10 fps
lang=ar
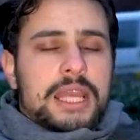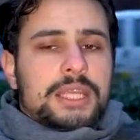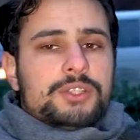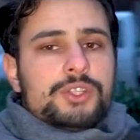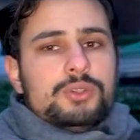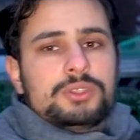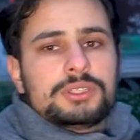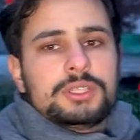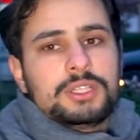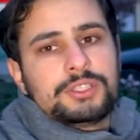حكيت شلون
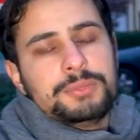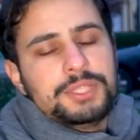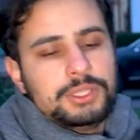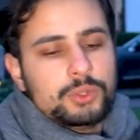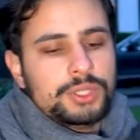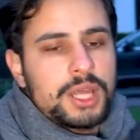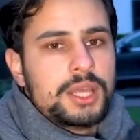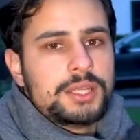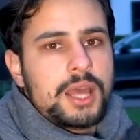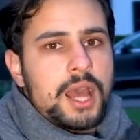طلعت من
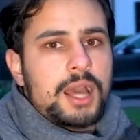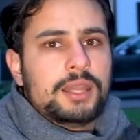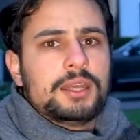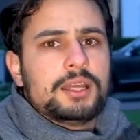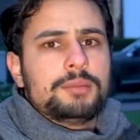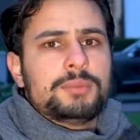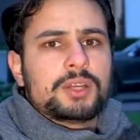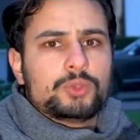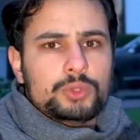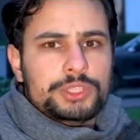اليونان على
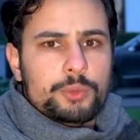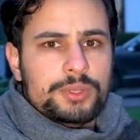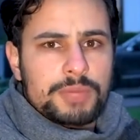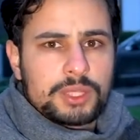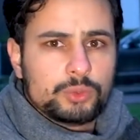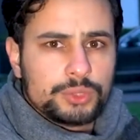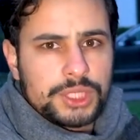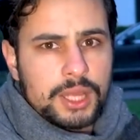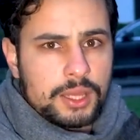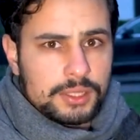مقدونيا ومن
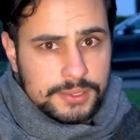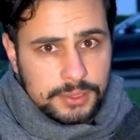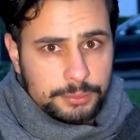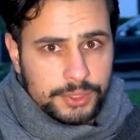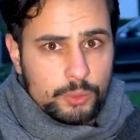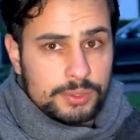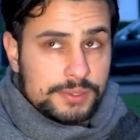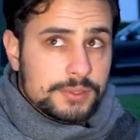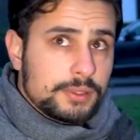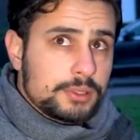مقدونيا على صربيا ومن
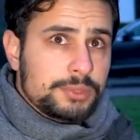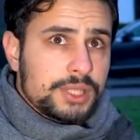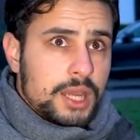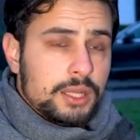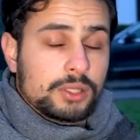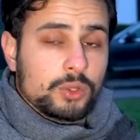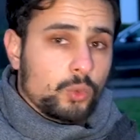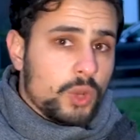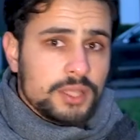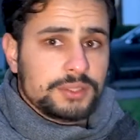صربيا على
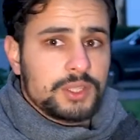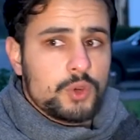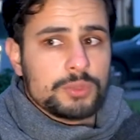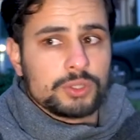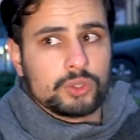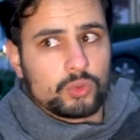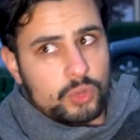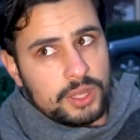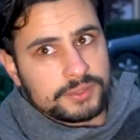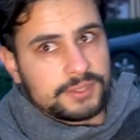كرواتيا ومن
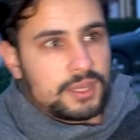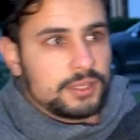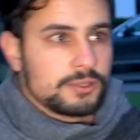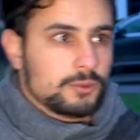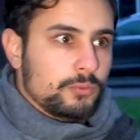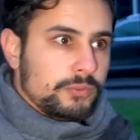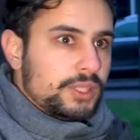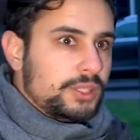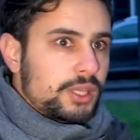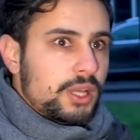كرواتيا على
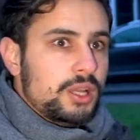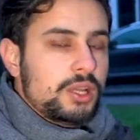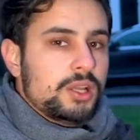سلوفينيا